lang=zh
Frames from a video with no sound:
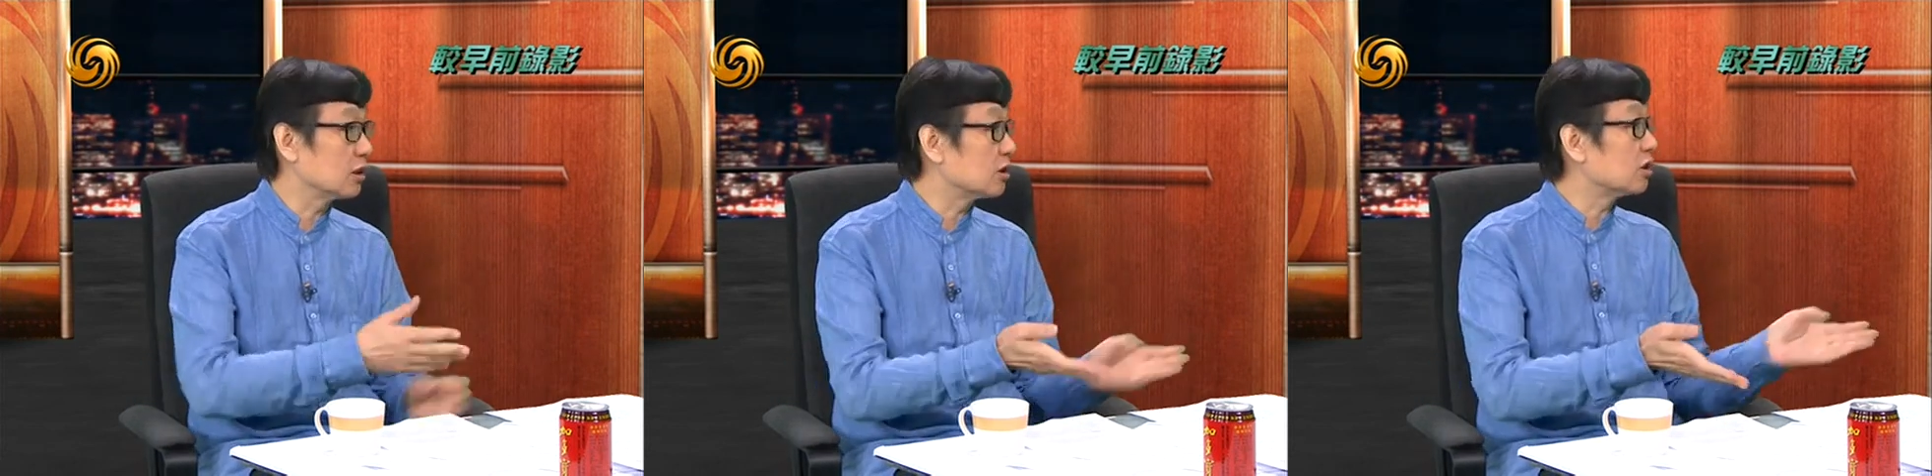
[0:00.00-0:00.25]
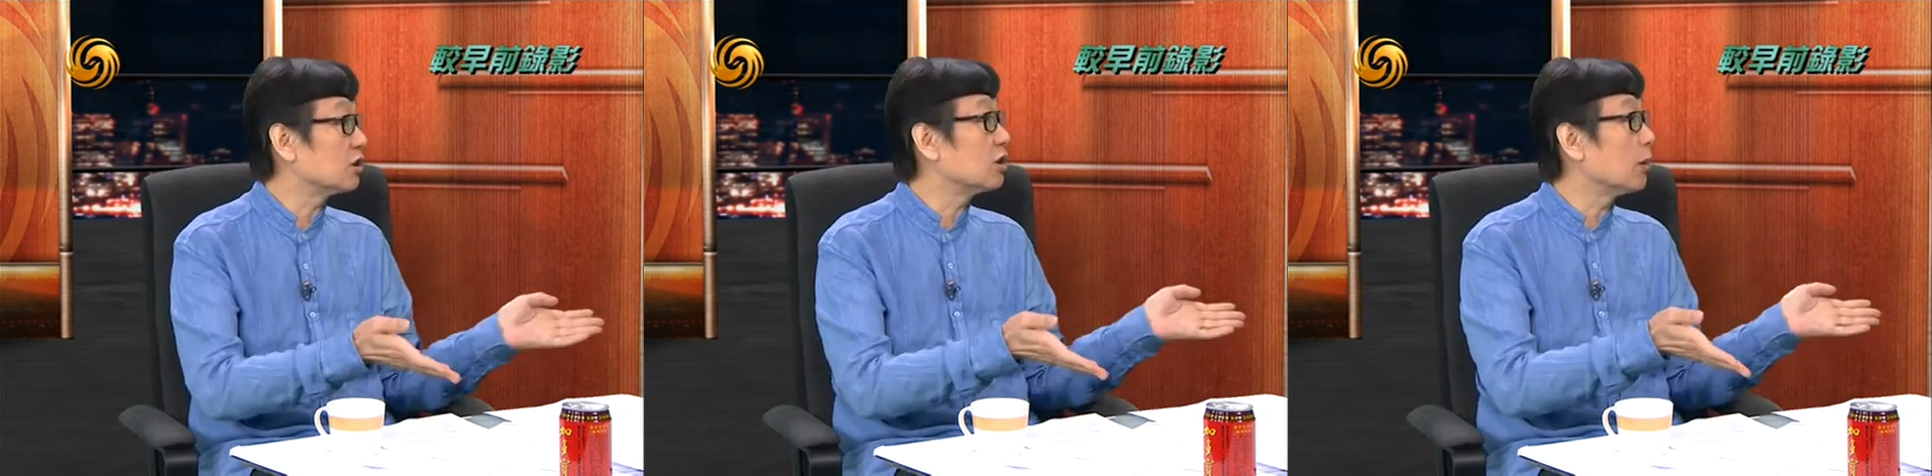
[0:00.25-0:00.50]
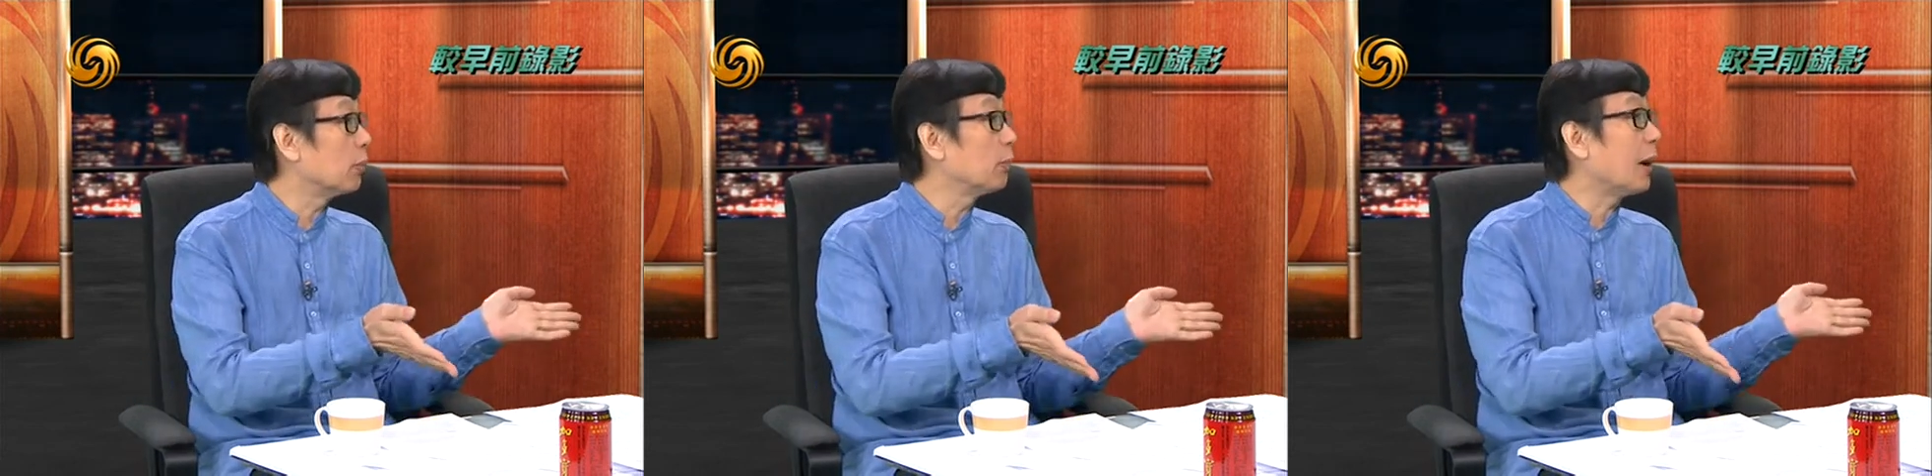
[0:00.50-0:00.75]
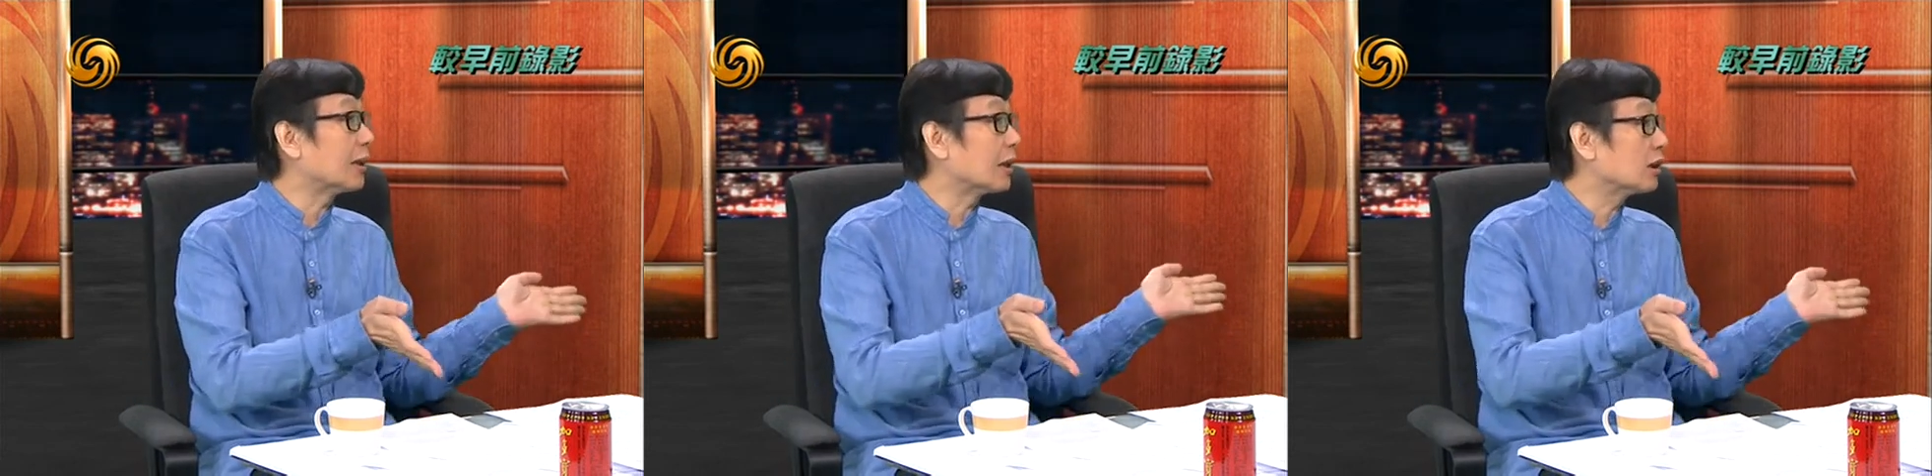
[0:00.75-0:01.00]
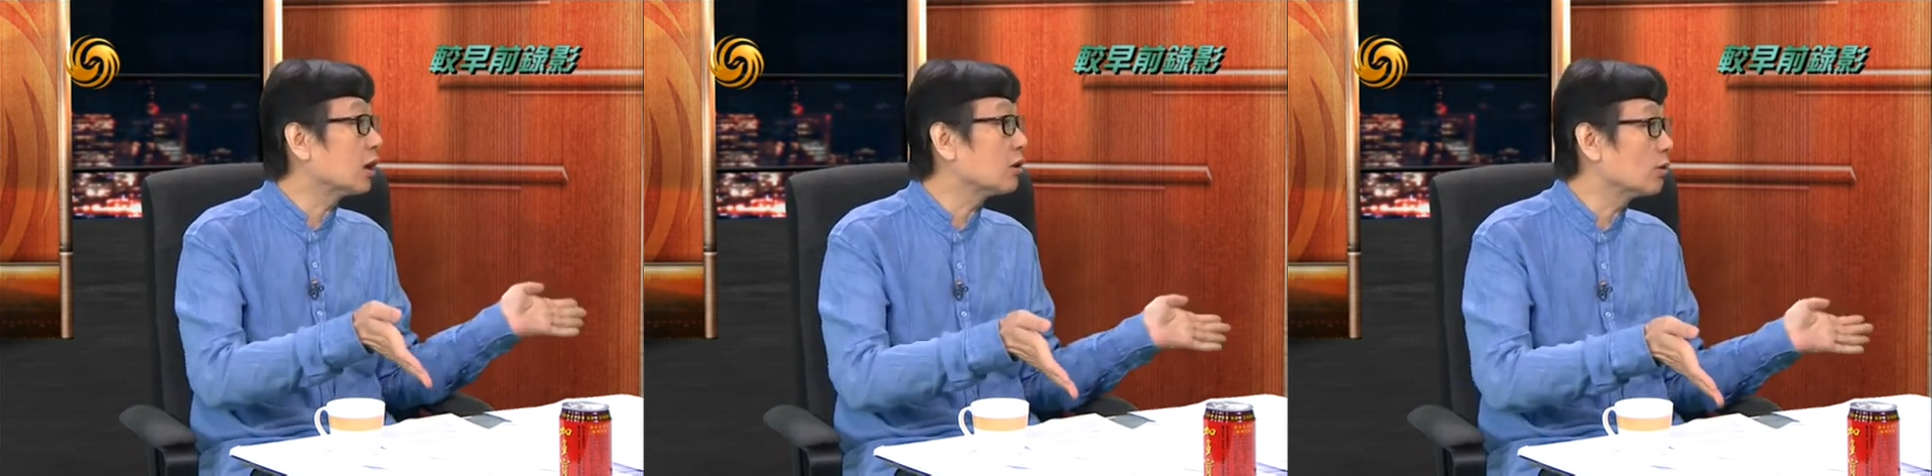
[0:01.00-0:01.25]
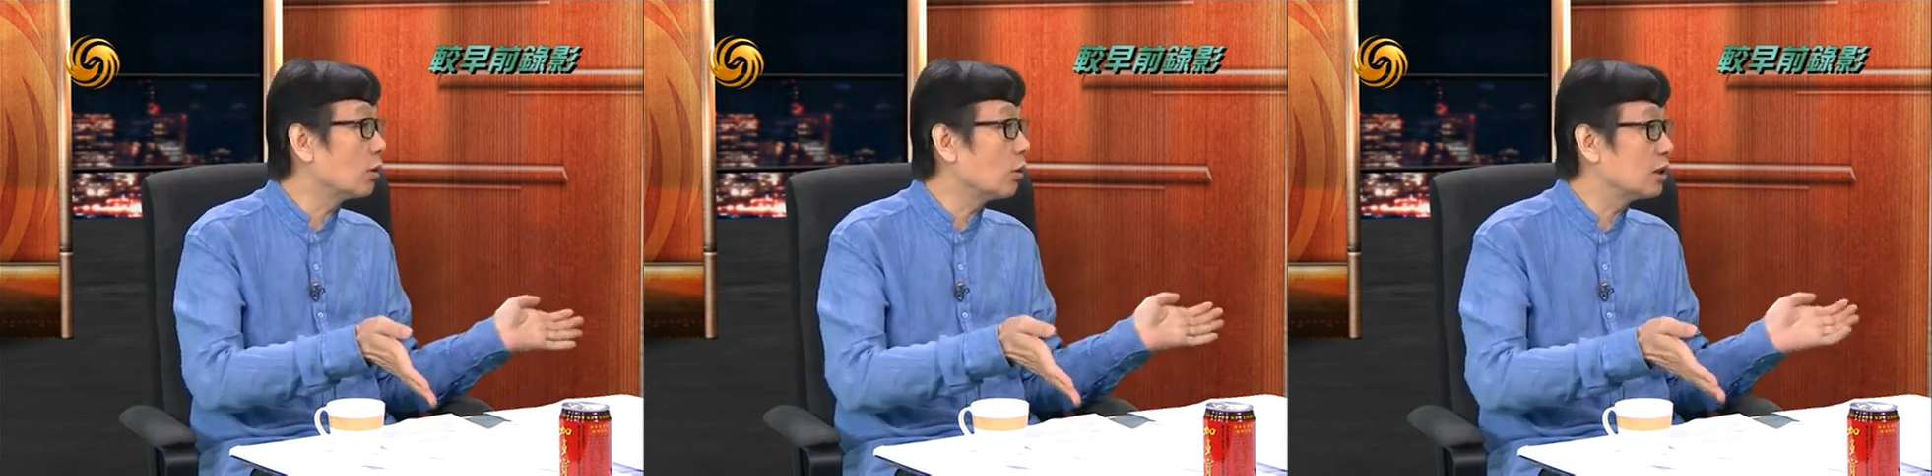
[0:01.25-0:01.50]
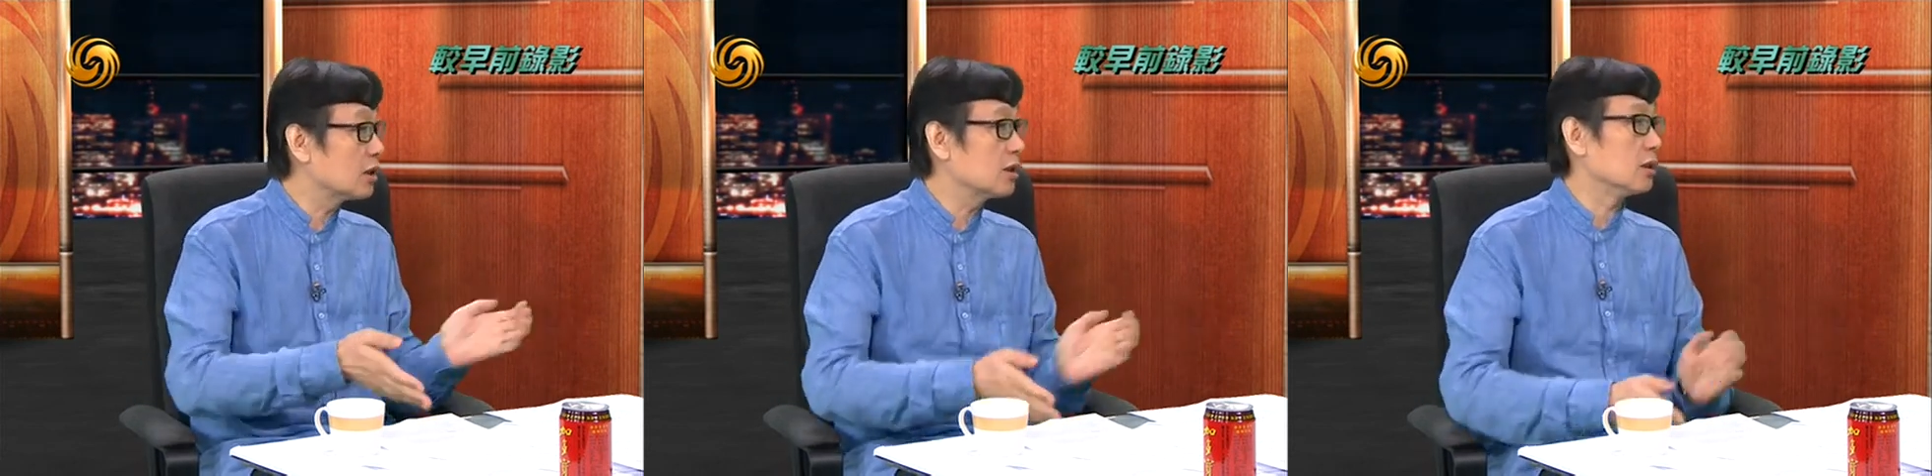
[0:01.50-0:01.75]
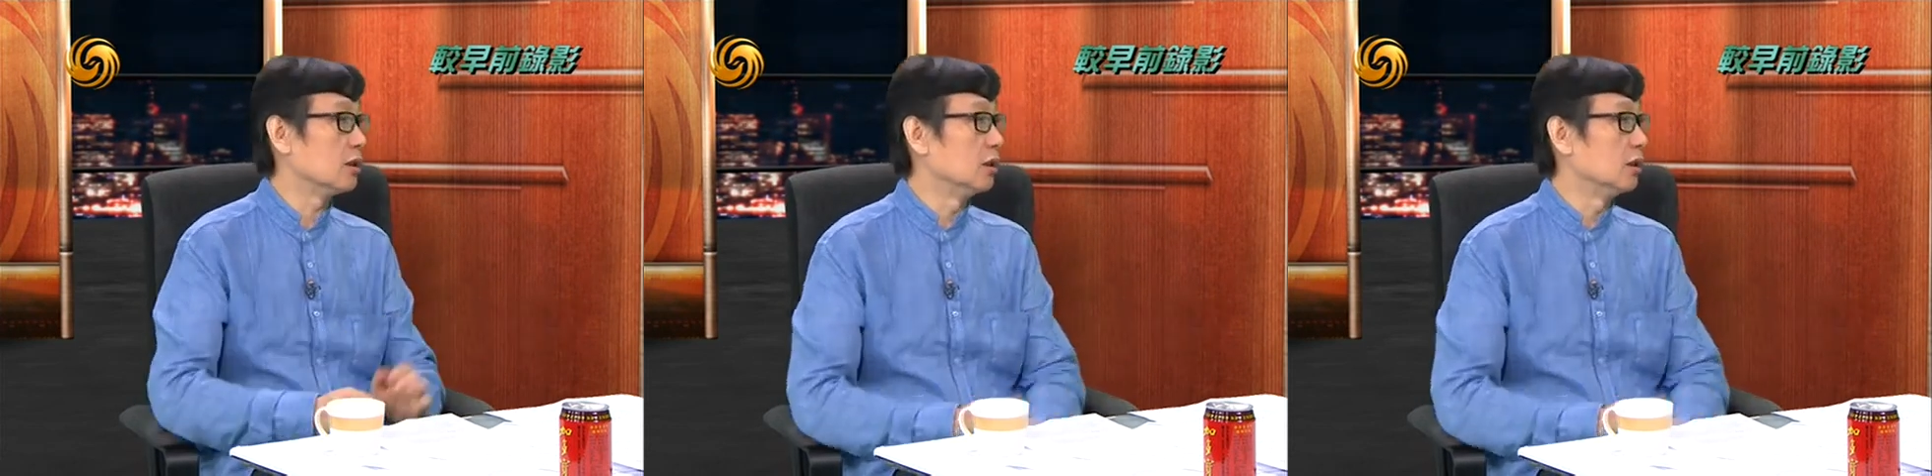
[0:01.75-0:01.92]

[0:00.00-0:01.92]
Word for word: 只是你不把它当做回事，